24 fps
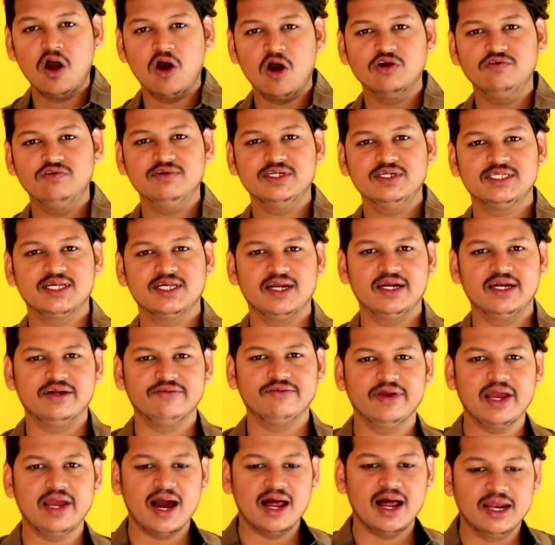అవుట్ఫిట్స్
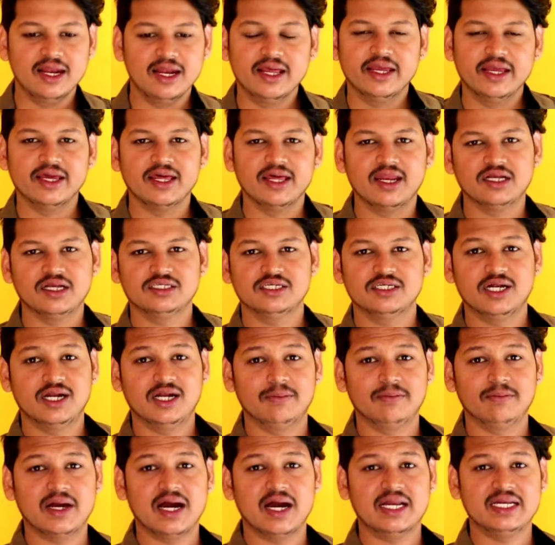అనేటివి ఆ లేయరింగ్
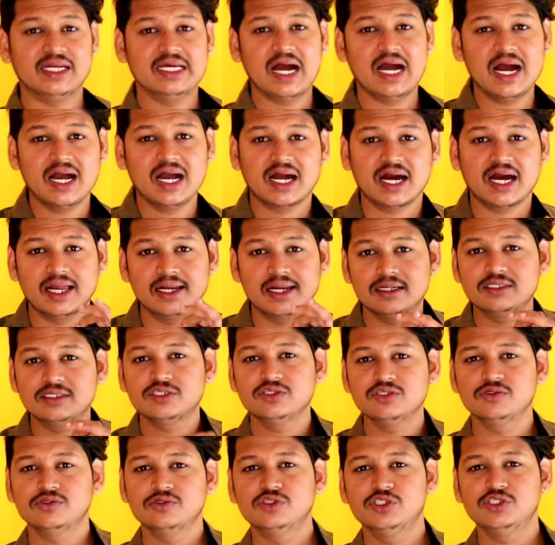చేయడం కానీ ఆ
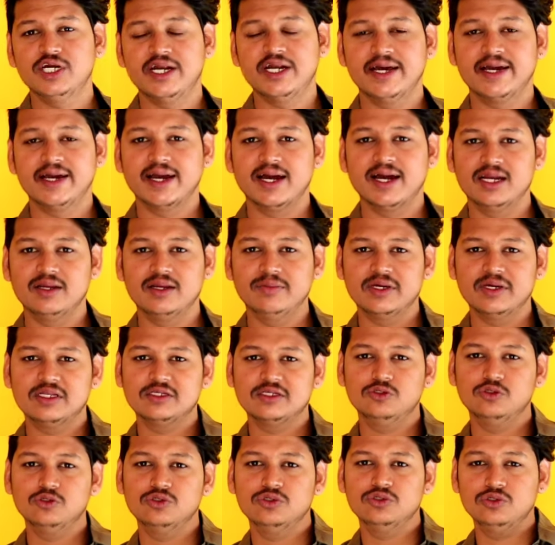కలర్స్ యూజ్ చేయడం కానీ
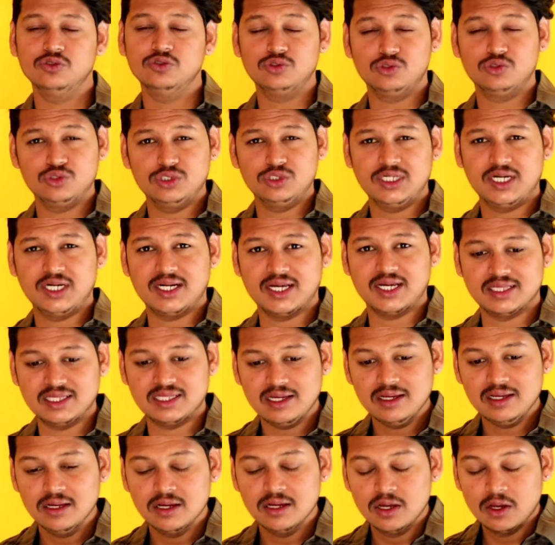మీరు చూ
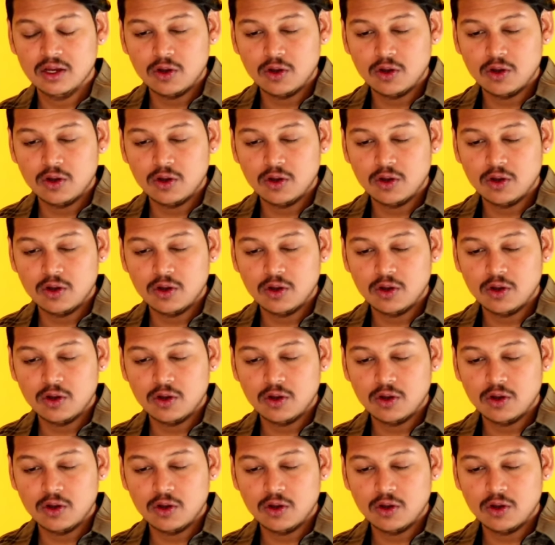చూసినట్టయితే